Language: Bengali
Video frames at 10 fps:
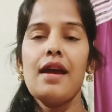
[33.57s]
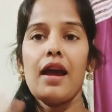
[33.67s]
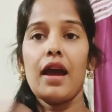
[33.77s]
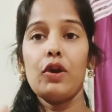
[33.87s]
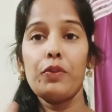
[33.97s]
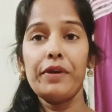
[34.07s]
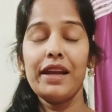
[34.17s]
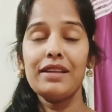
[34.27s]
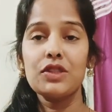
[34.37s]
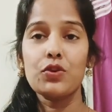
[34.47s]
হ্যালো
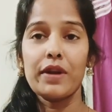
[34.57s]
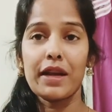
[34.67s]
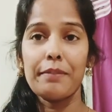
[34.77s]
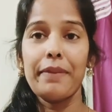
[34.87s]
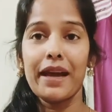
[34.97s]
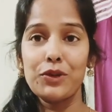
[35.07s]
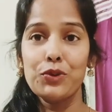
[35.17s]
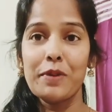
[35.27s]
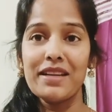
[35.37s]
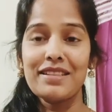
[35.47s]
ফ্রেন্ডস ওয়েলকাম ব্যাক টু
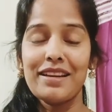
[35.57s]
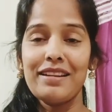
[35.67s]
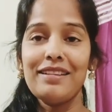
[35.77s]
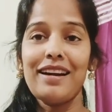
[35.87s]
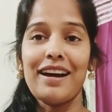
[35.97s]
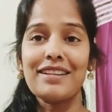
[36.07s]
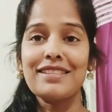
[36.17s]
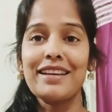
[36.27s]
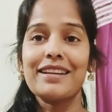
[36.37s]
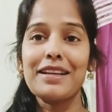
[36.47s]
মাই চ্যানেল
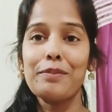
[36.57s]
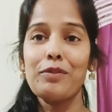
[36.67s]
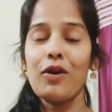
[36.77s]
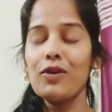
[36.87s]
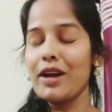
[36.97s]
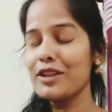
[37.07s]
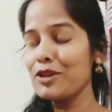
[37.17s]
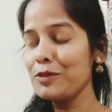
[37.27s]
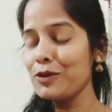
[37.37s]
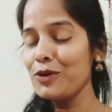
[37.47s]
আজকে একটা ব্লগ
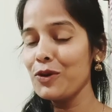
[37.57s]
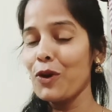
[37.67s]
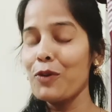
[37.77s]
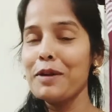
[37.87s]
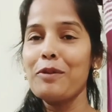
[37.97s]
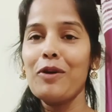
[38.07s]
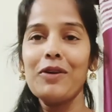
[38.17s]
একদম অন্য রকমের ব্লগ